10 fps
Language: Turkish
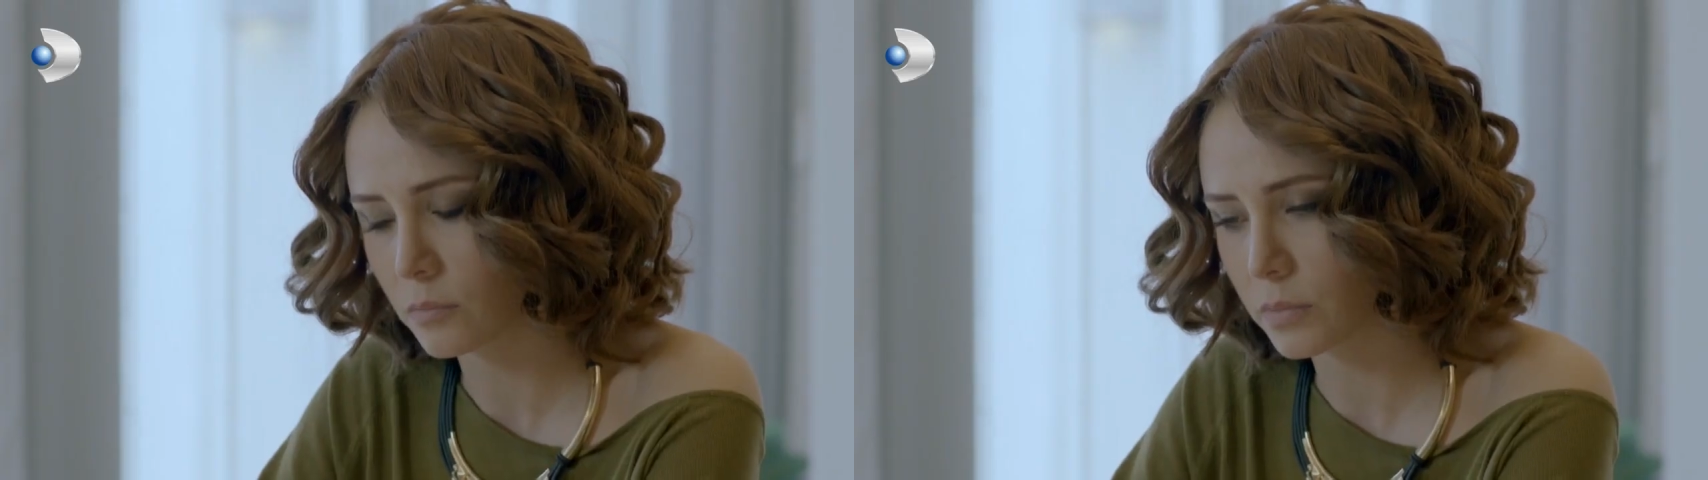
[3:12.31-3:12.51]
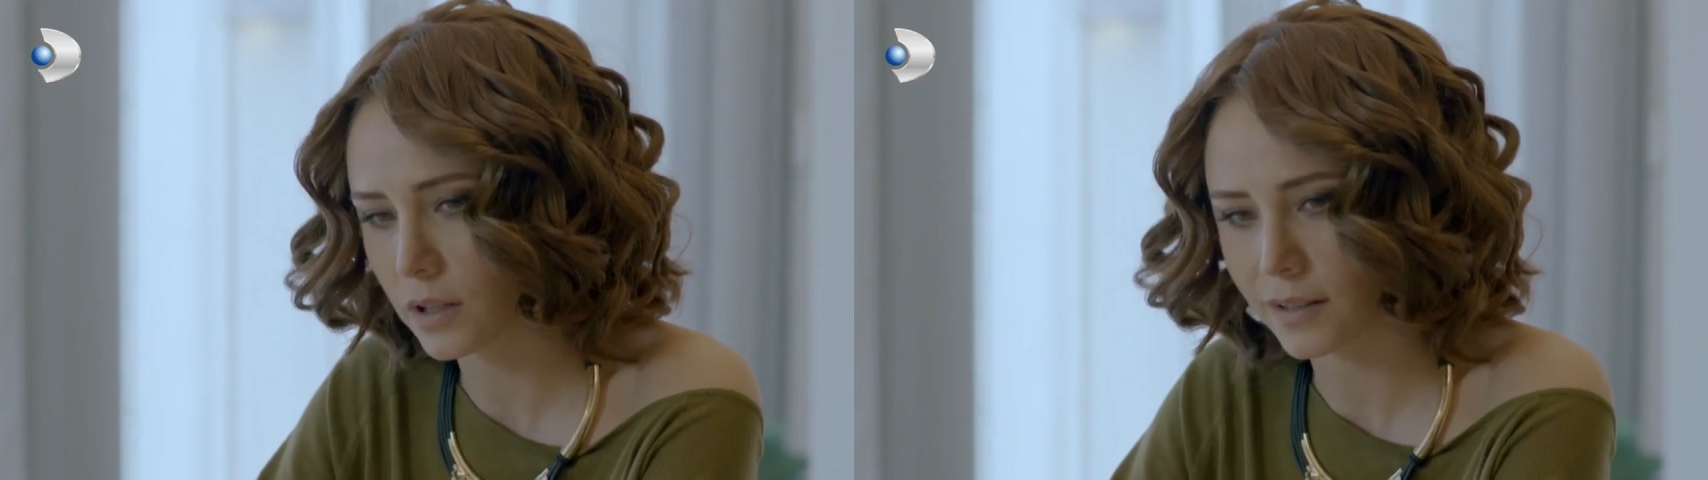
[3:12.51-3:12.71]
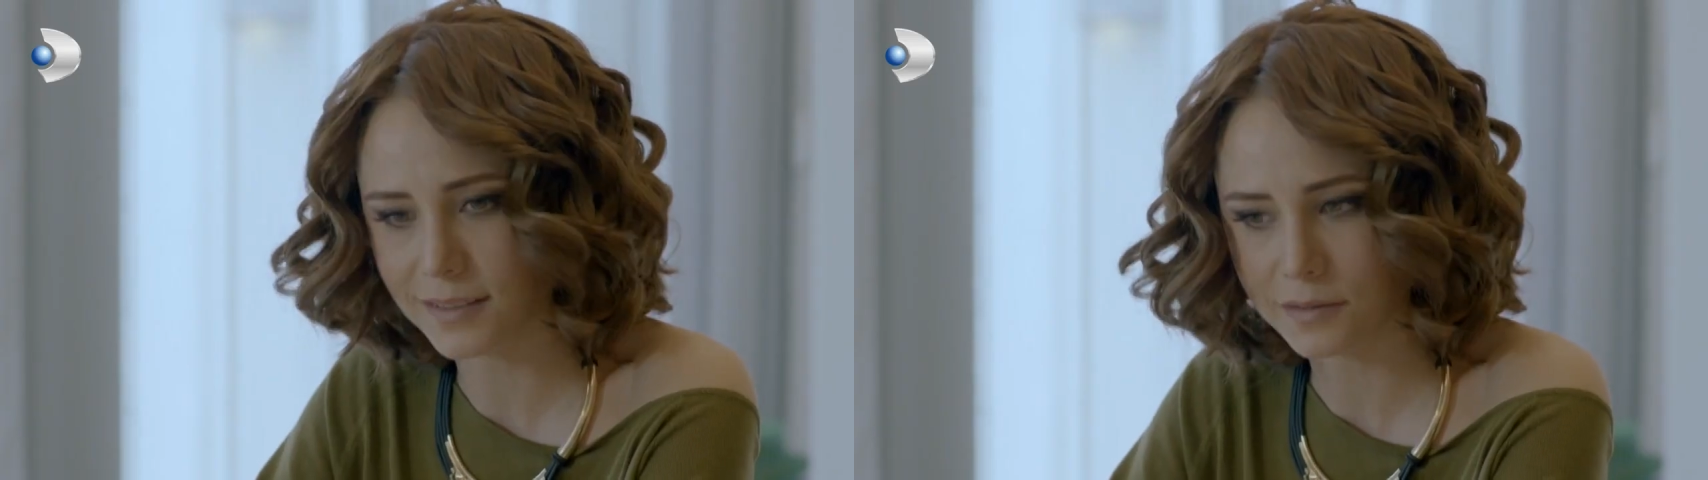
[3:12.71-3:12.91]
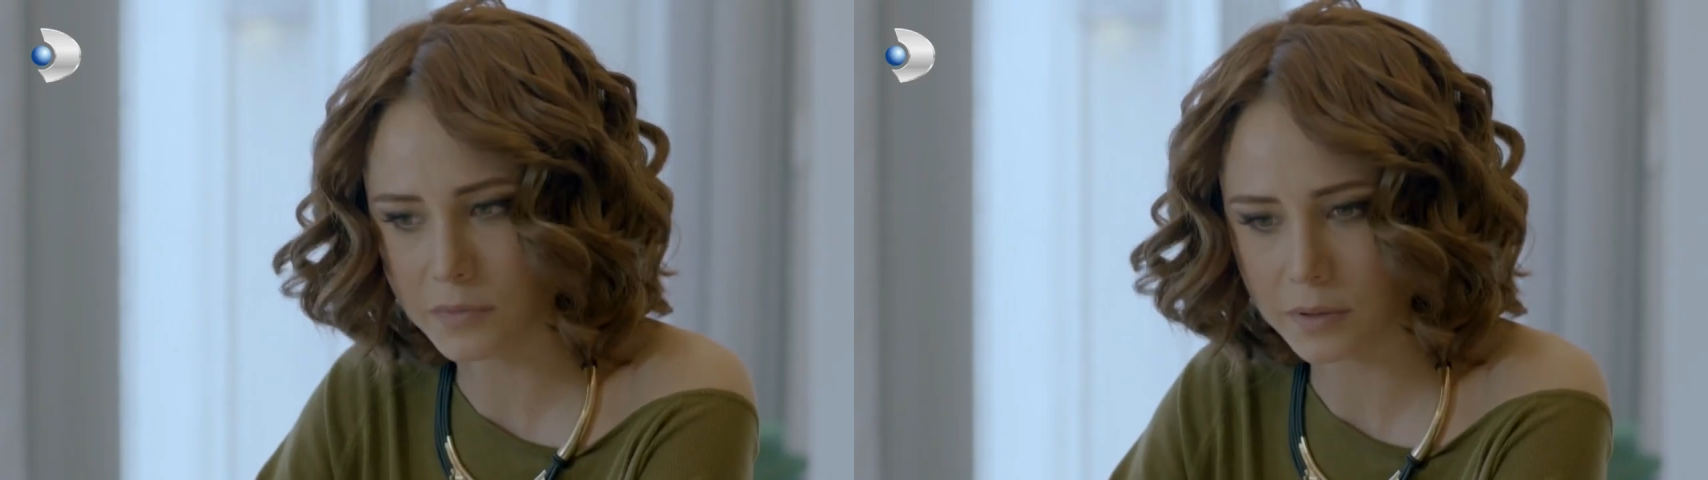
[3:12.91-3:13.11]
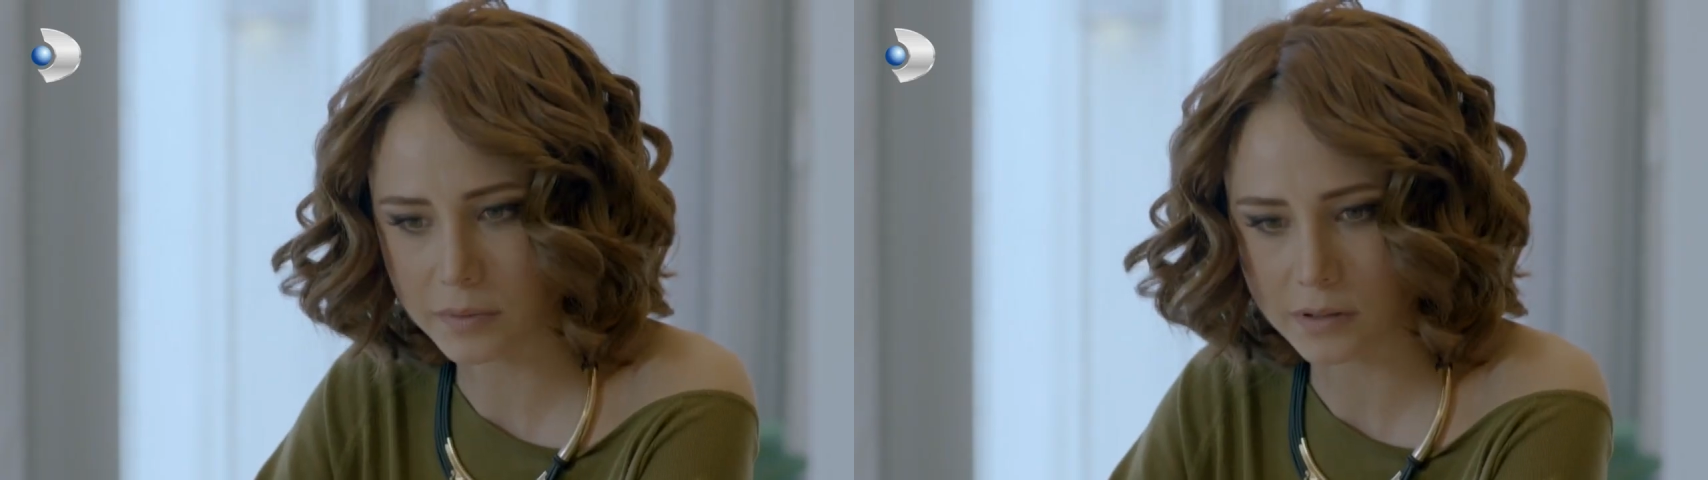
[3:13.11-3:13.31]
Ben anladım
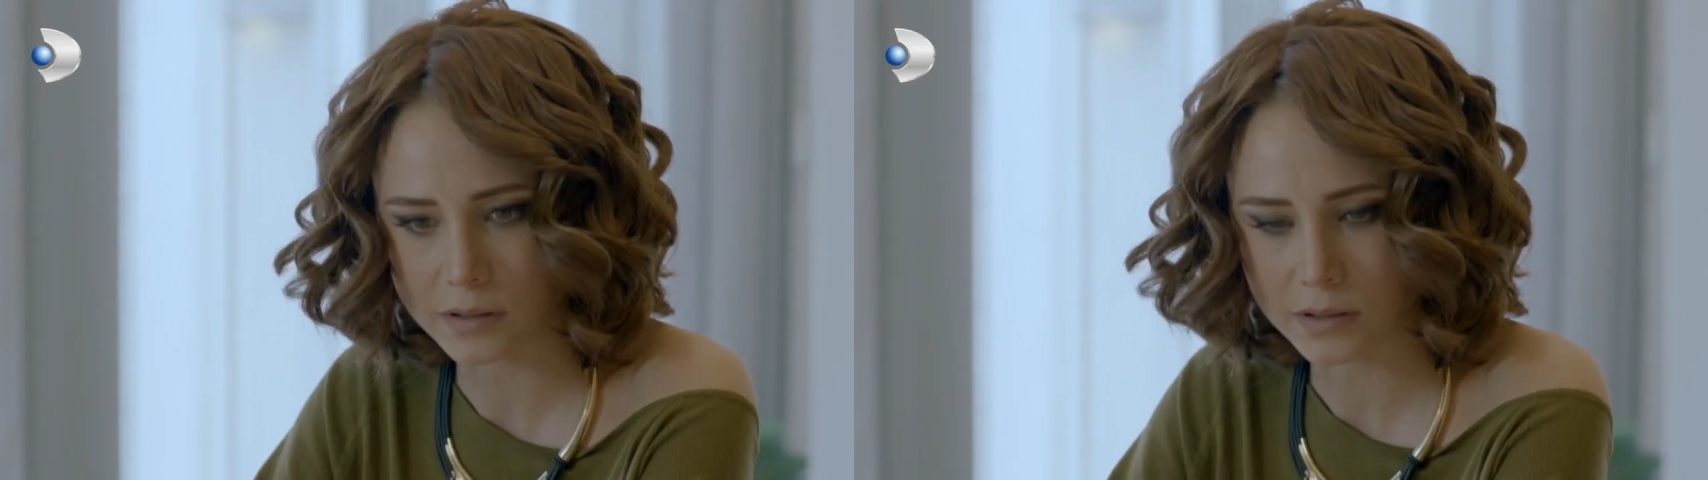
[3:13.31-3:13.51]
tabii.